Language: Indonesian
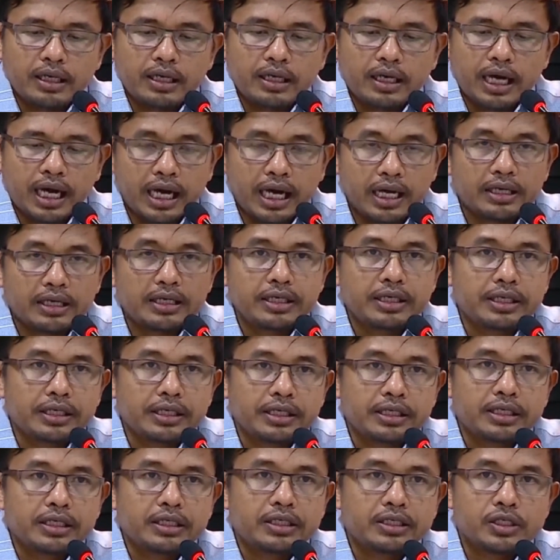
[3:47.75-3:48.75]
hari
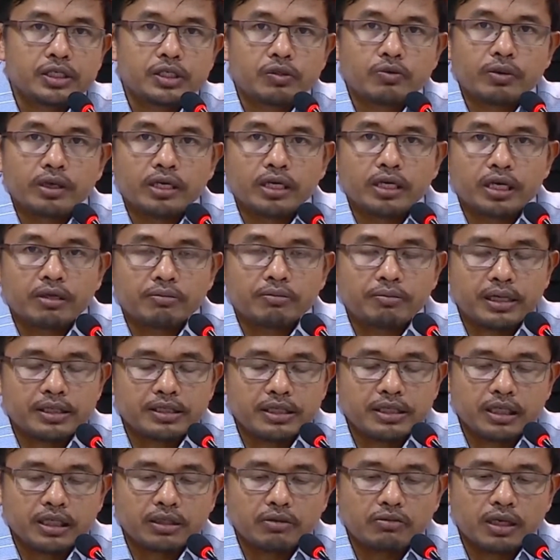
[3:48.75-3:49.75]
ini sesuai dengan
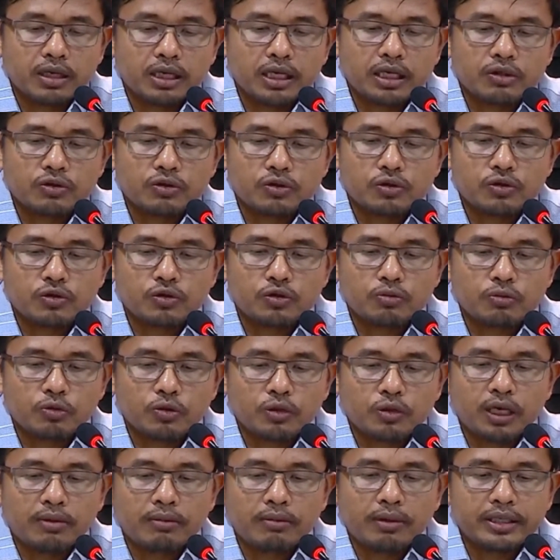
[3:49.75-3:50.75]
pasal 276
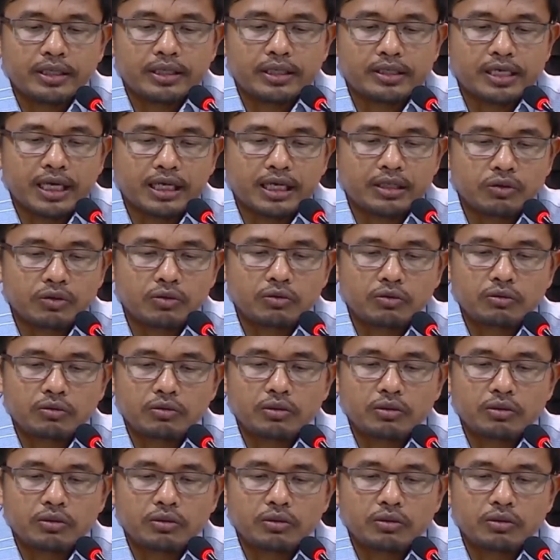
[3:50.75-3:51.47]
ayat 1